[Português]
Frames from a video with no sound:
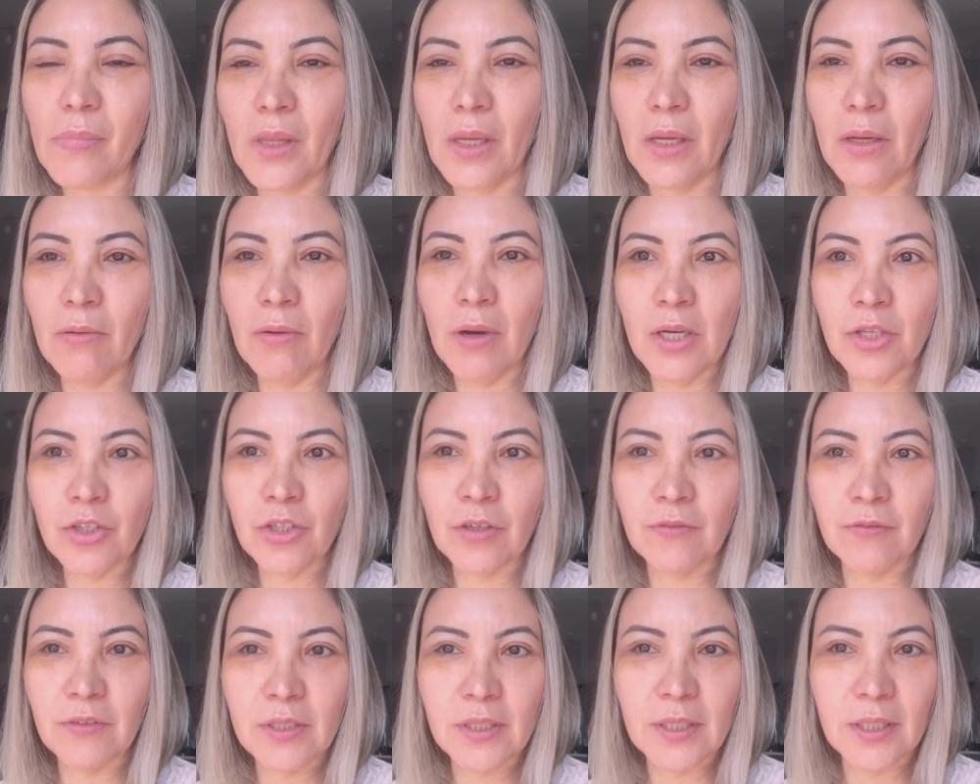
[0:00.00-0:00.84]
eu acho
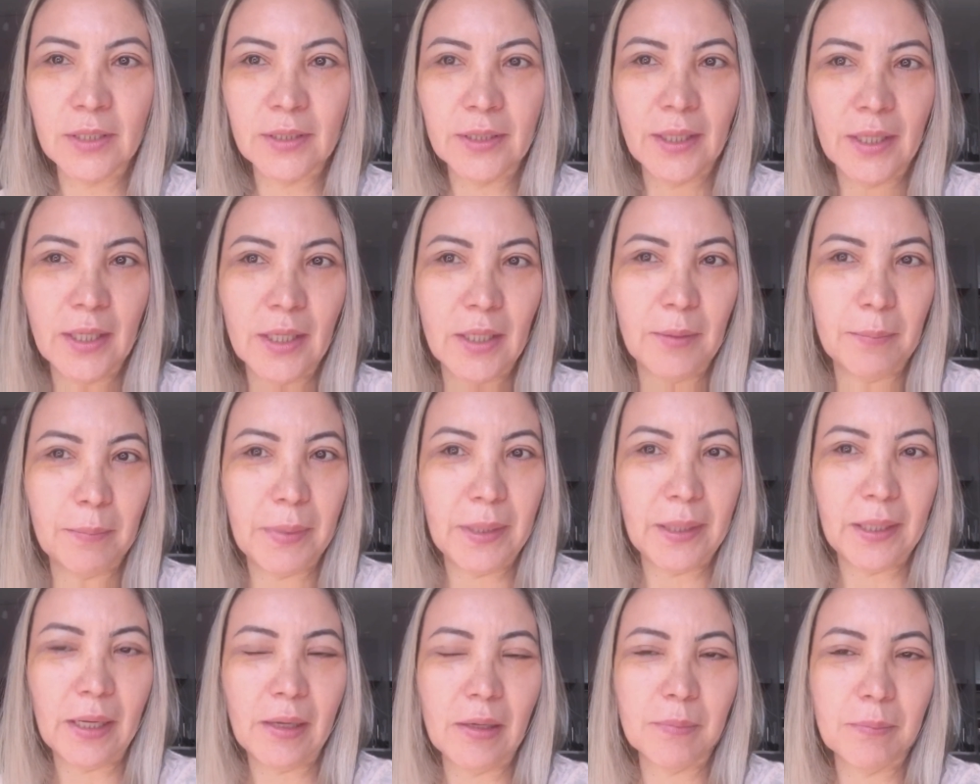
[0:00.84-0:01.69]
que você tem que
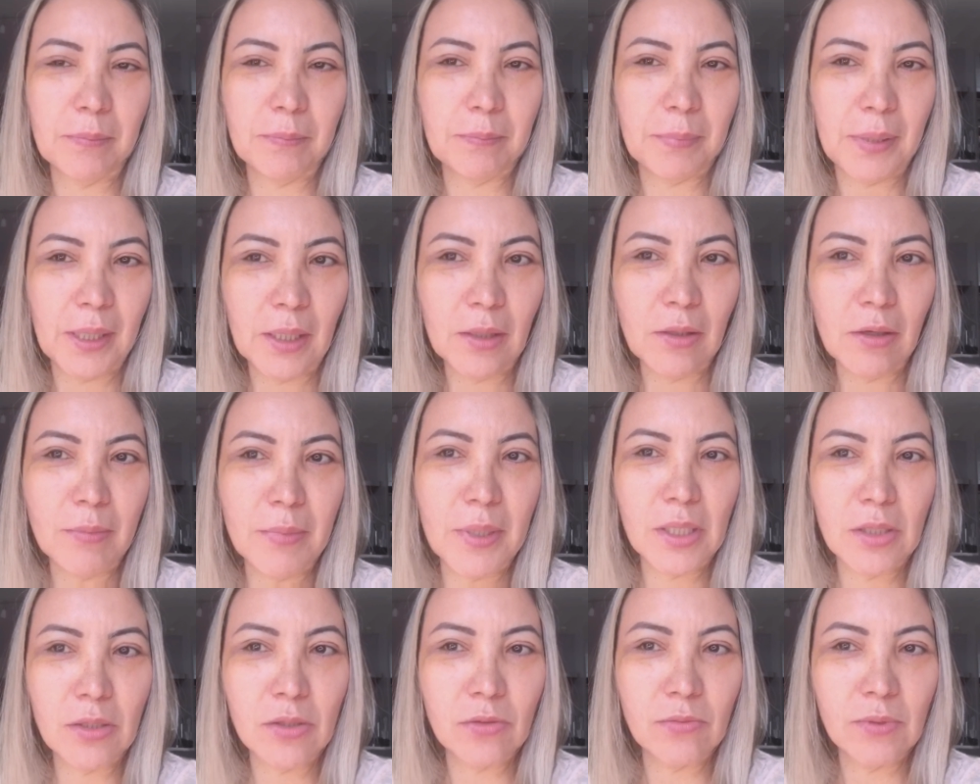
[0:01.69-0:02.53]
pegar pelo
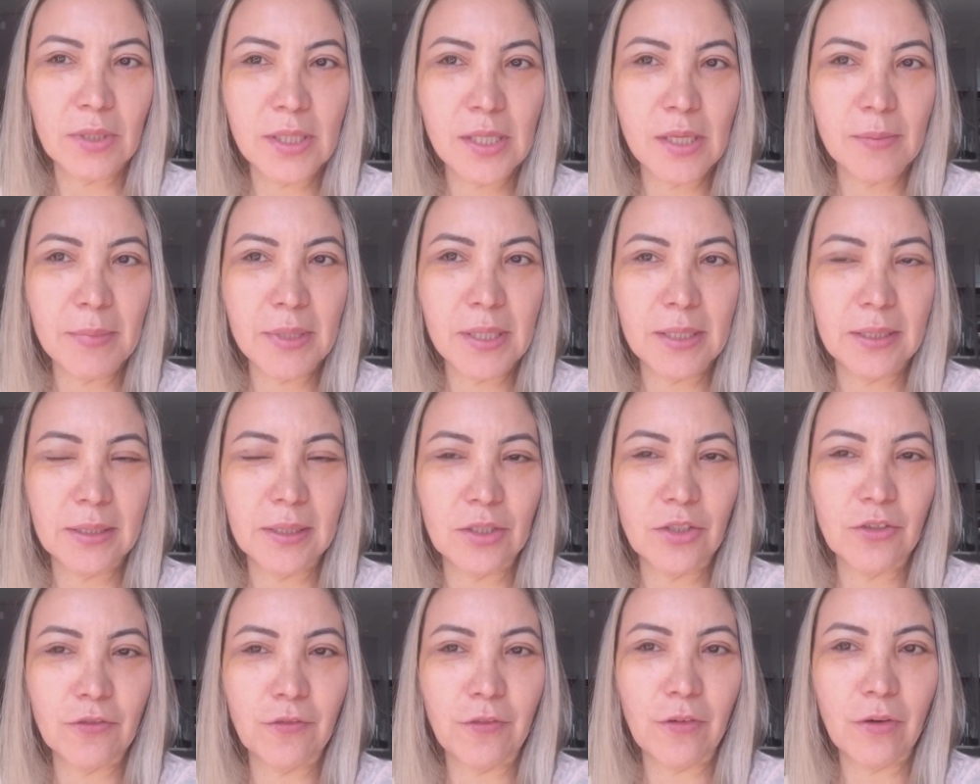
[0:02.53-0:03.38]
menos uma
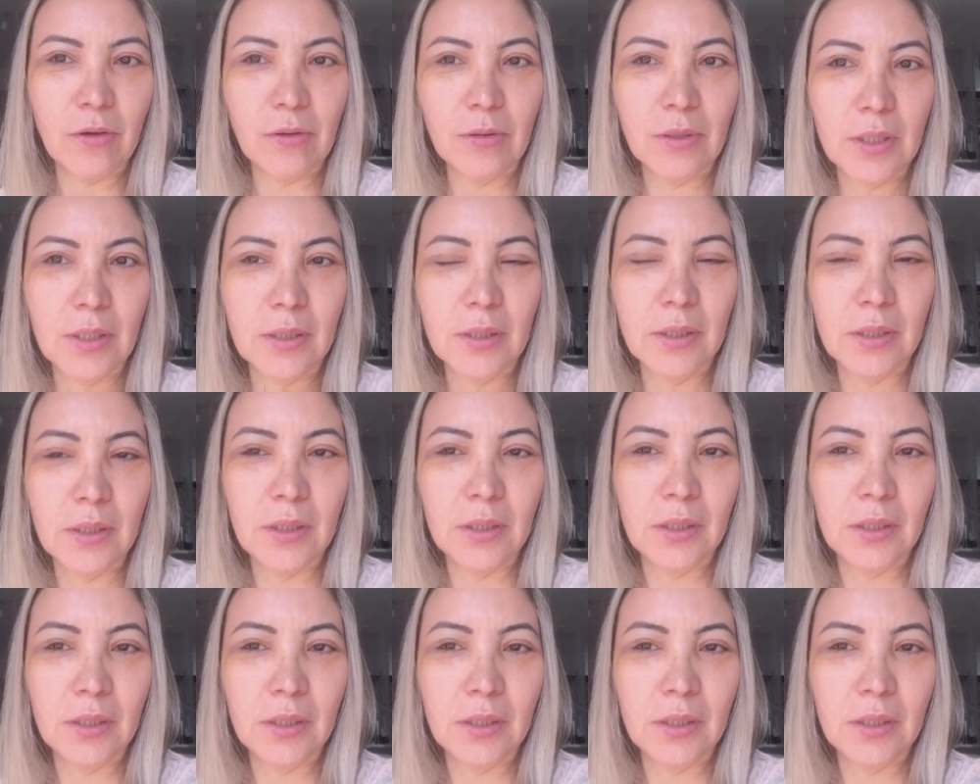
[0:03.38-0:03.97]
semana de folga.